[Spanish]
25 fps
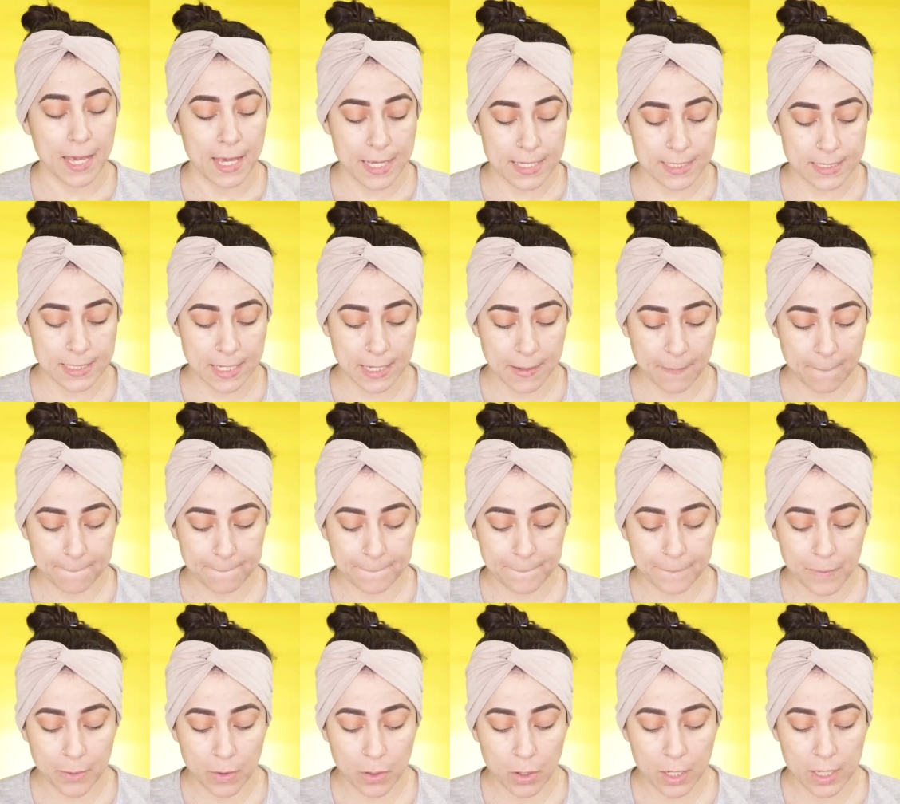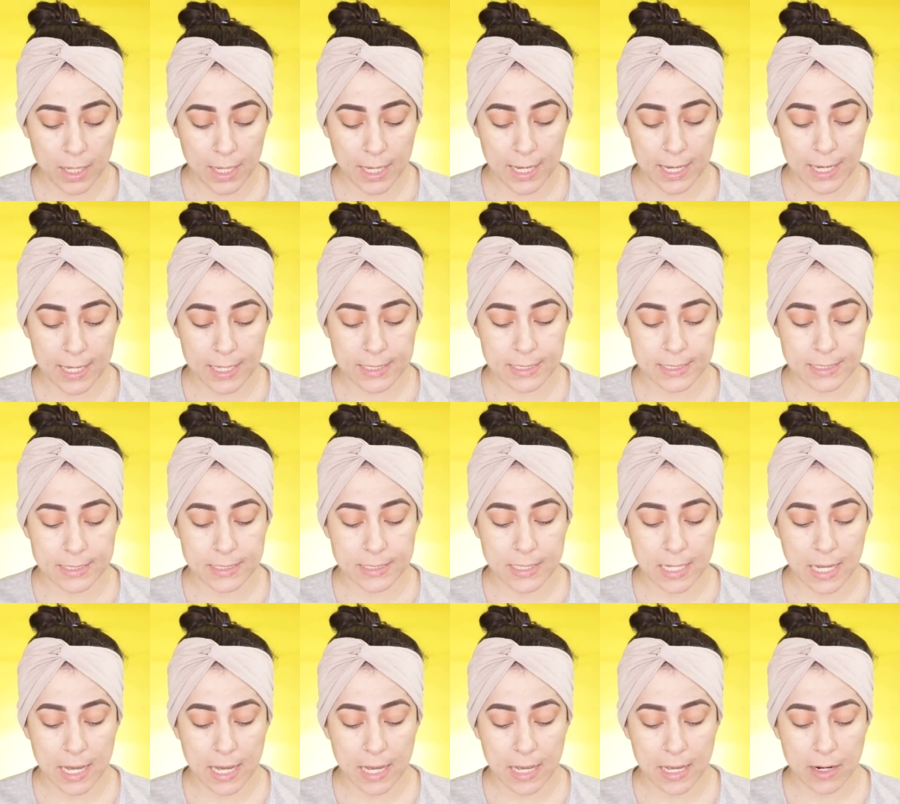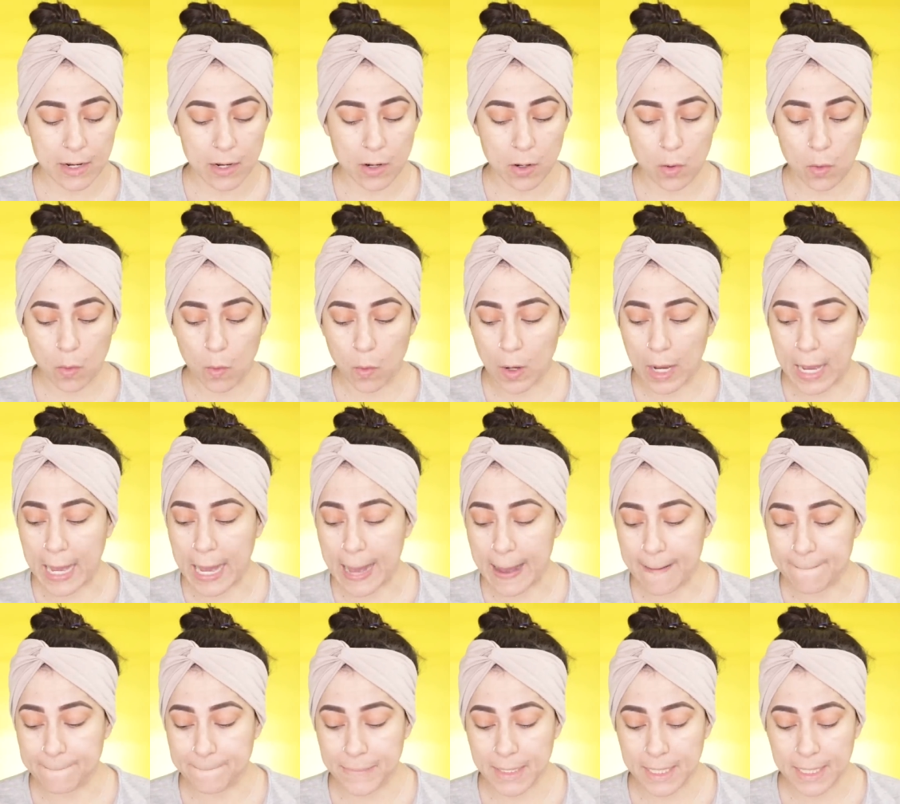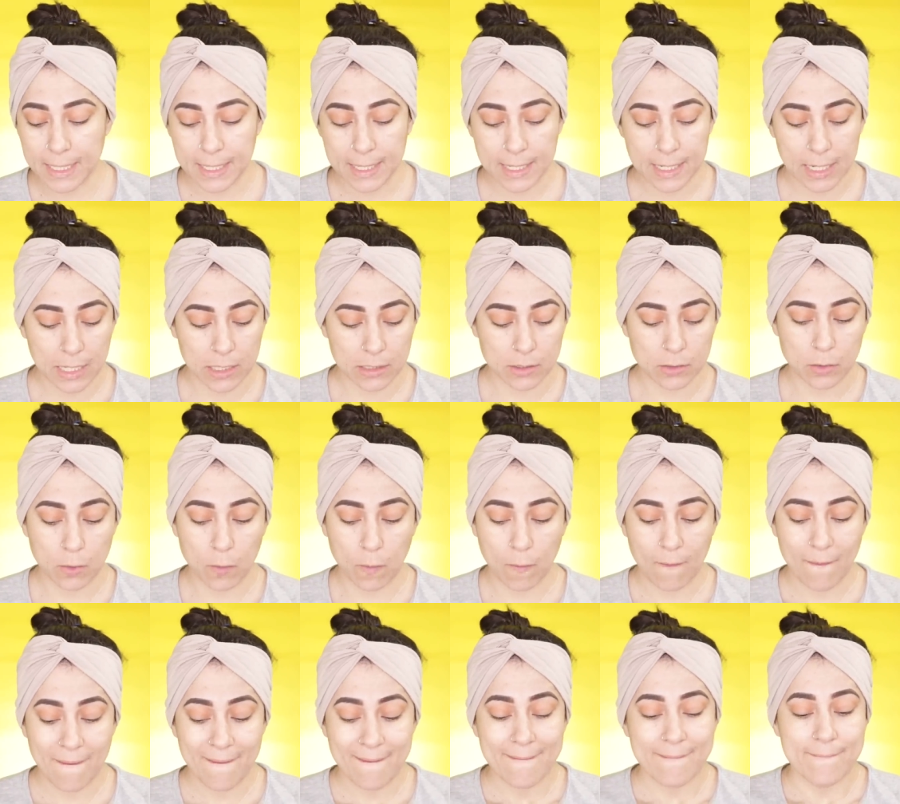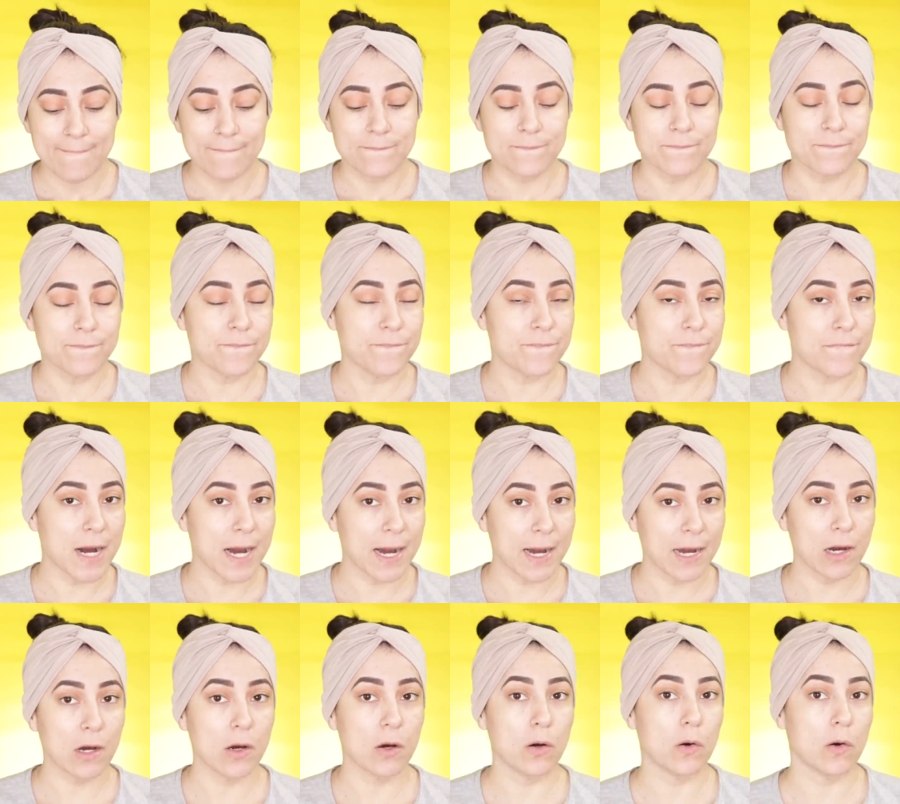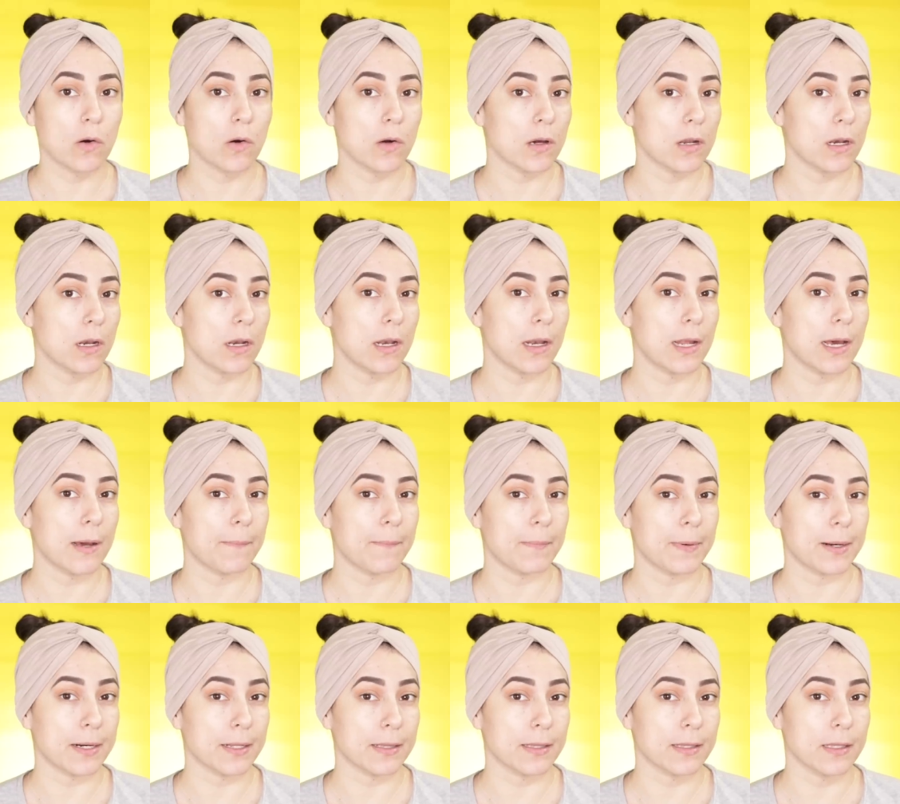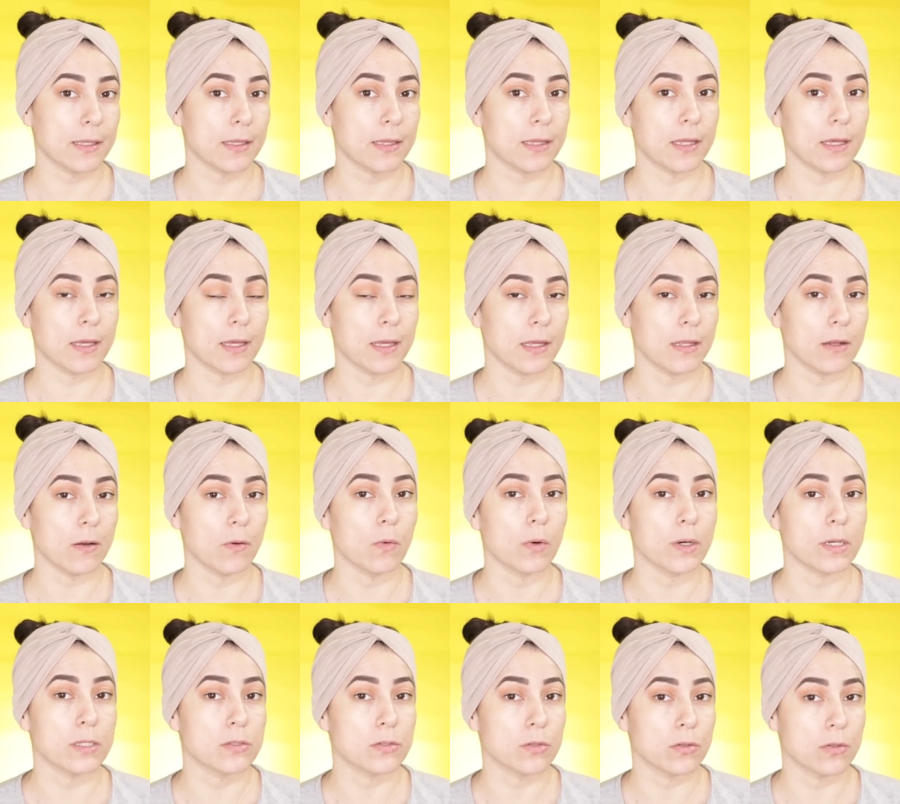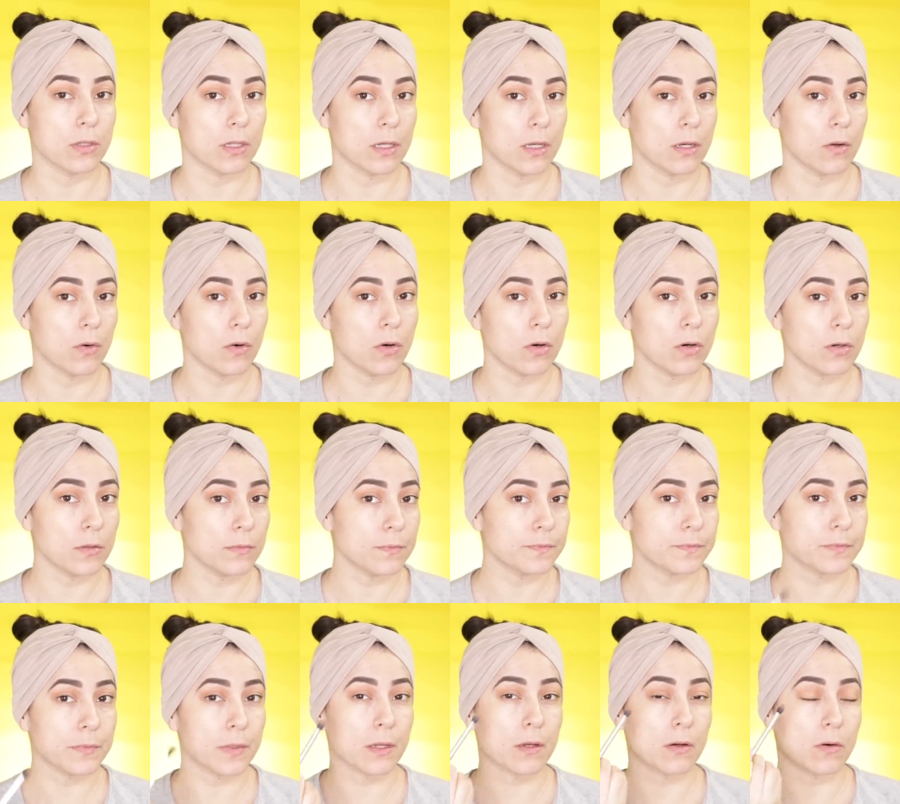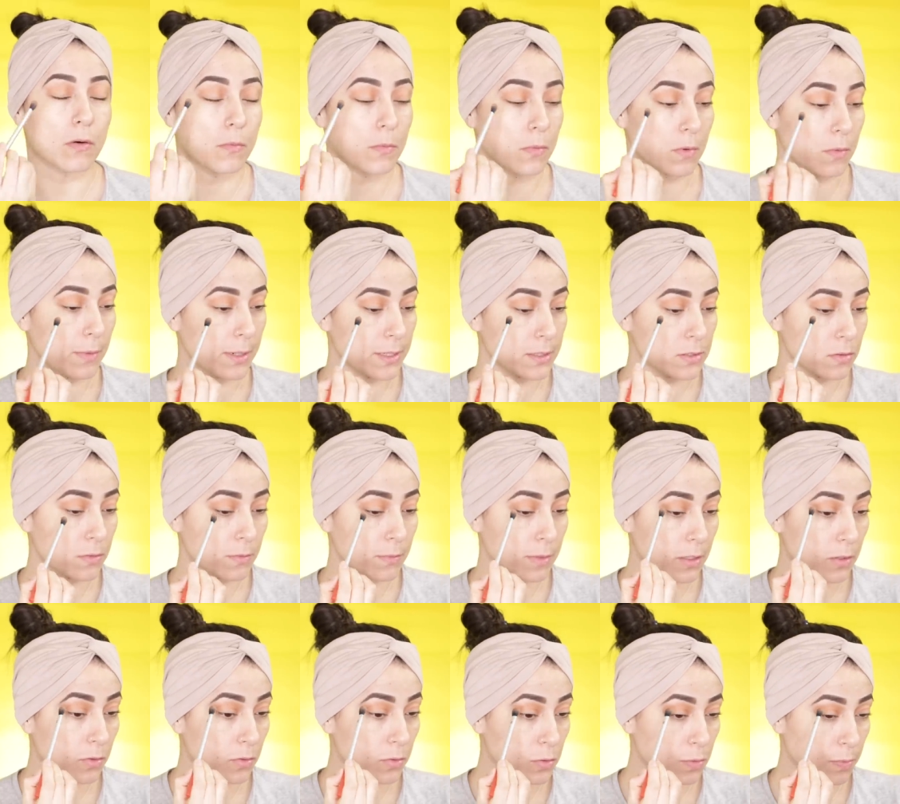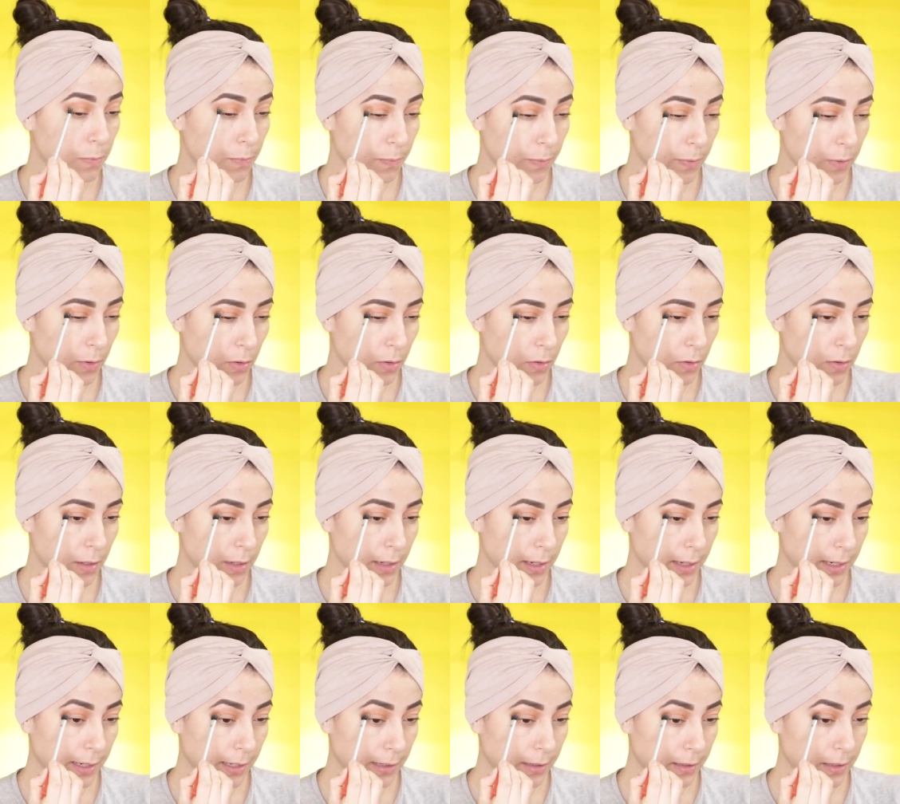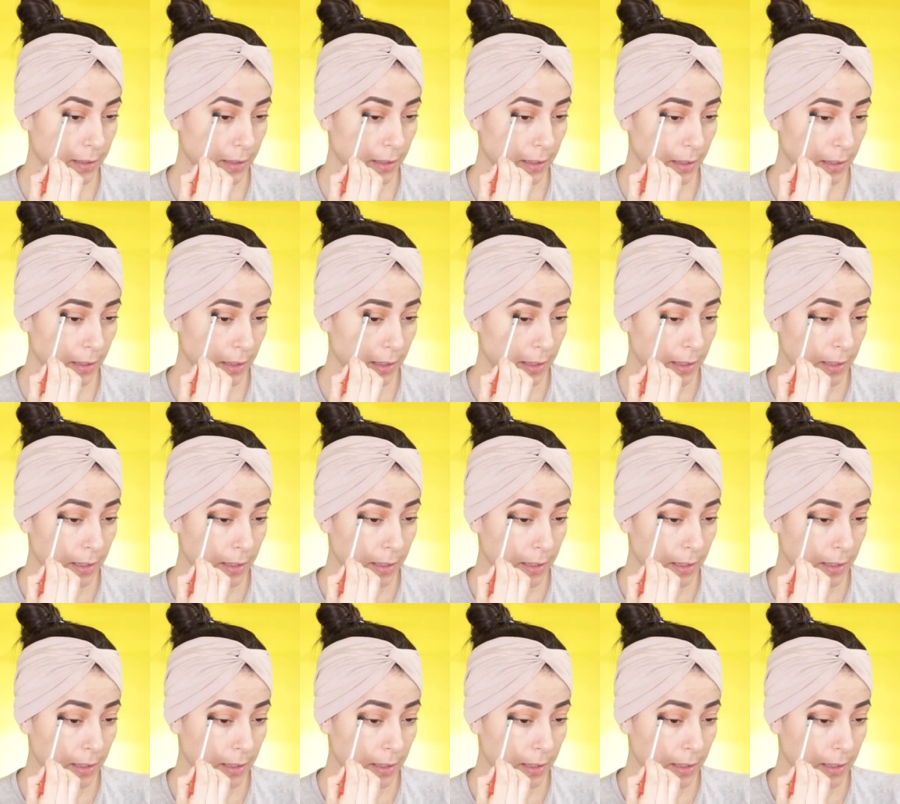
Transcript: Ese voy a estarlo aplicando bajo la parte del hueso del ojo, como más o menos por aquí